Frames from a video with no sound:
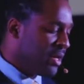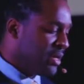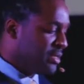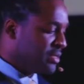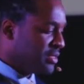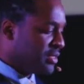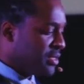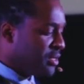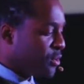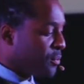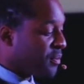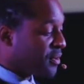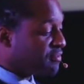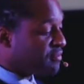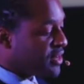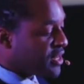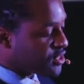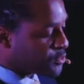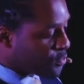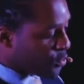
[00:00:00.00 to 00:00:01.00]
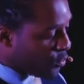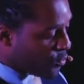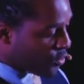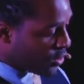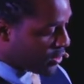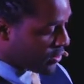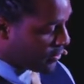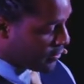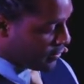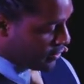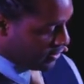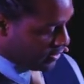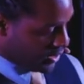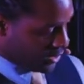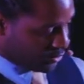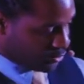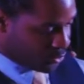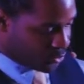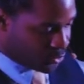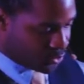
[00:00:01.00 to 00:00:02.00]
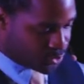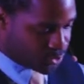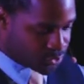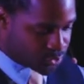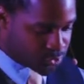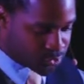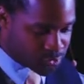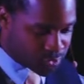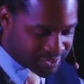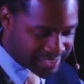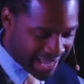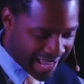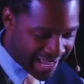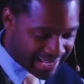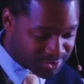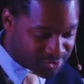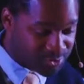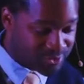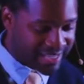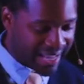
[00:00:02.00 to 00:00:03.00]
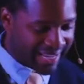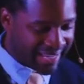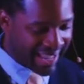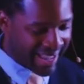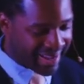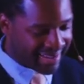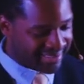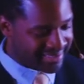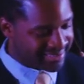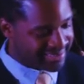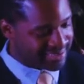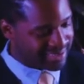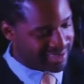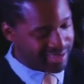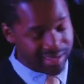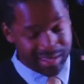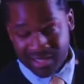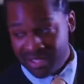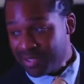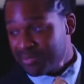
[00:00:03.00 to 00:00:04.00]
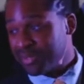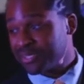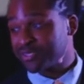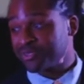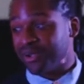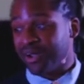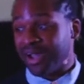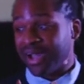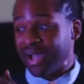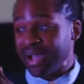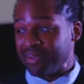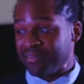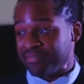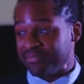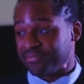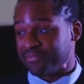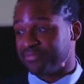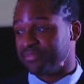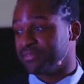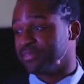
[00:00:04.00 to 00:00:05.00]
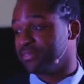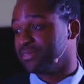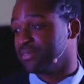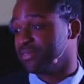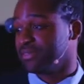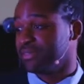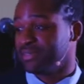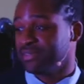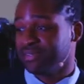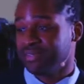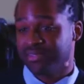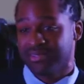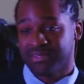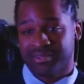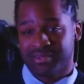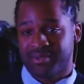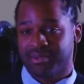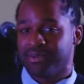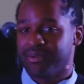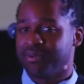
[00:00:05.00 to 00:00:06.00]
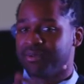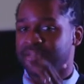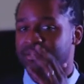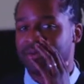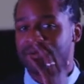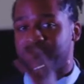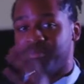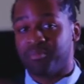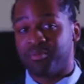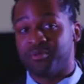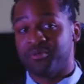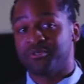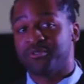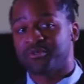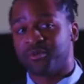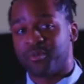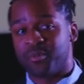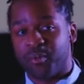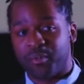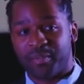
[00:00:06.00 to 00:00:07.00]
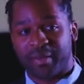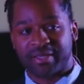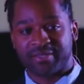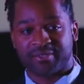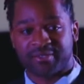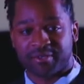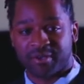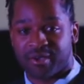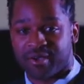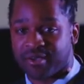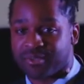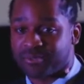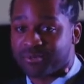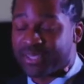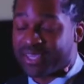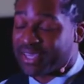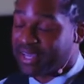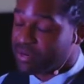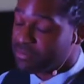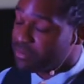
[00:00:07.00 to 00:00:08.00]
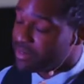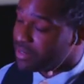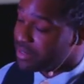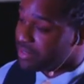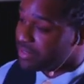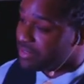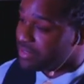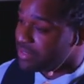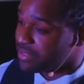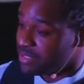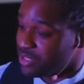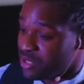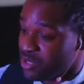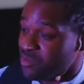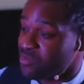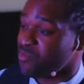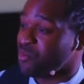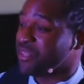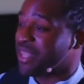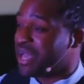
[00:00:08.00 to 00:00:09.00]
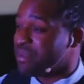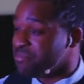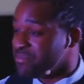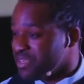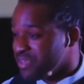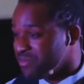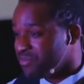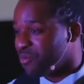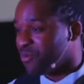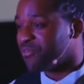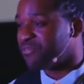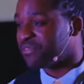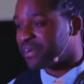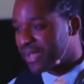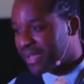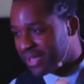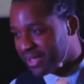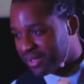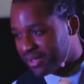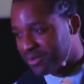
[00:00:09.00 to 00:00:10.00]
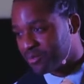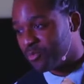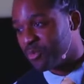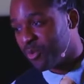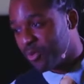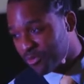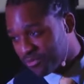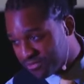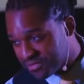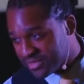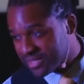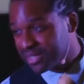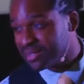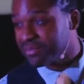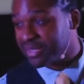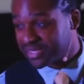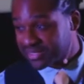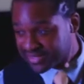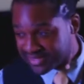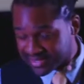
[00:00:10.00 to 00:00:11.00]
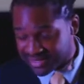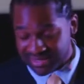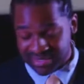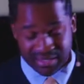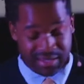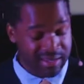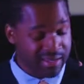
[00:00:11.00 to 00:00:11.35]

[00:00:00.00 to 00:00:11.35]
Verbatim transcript: C'est un privilège pour moi d'être sous sa, sous sa garde. Pasteur Ralph, euh, plus que mon pasteur, également mon ami, mon frère, mon confident, merci.